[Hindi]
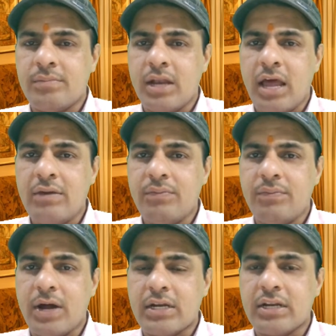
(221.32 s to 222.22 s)
लाइफ
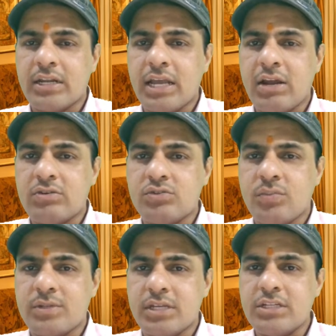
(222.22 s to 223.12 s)
पार्टनर के अलावा जो
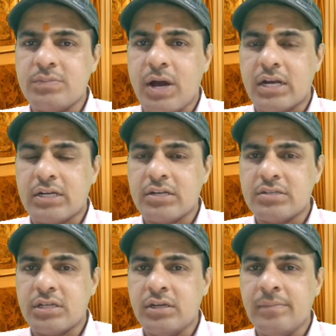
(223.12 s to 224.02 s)
बिजनेस
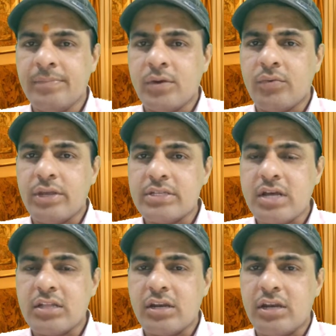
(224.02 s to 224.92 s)
पार्टनर्स हैं उनके
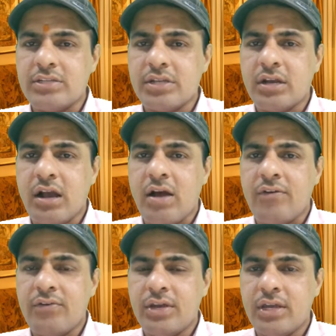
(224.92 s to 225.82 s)
साथ रिलेशन
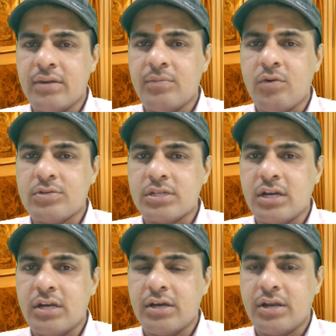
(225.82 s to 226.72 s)
काफ़ी
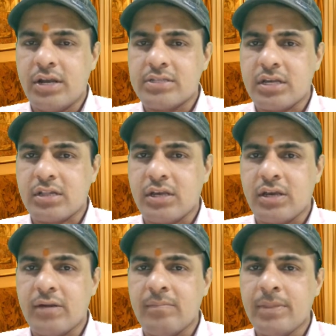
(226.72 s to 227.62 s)
इमोशनल रह सकते
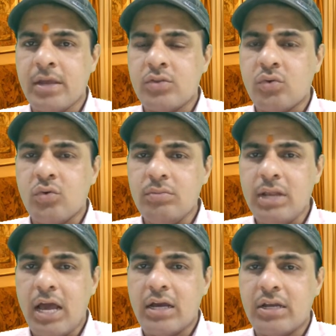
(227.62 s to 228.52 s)
हैं तो कुल
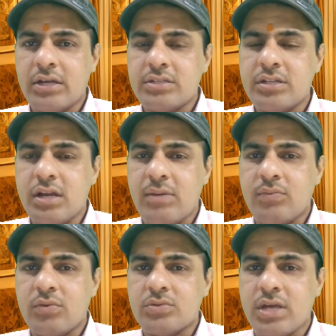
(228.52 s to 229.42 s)
मिलाकर इस दिन
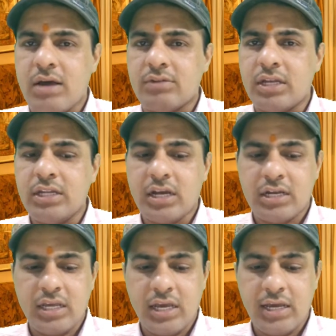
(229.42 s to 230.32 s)
आपको सावधानी
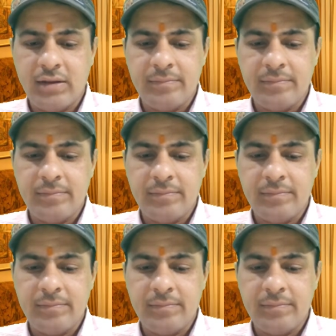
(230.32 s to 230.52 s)
रखनी है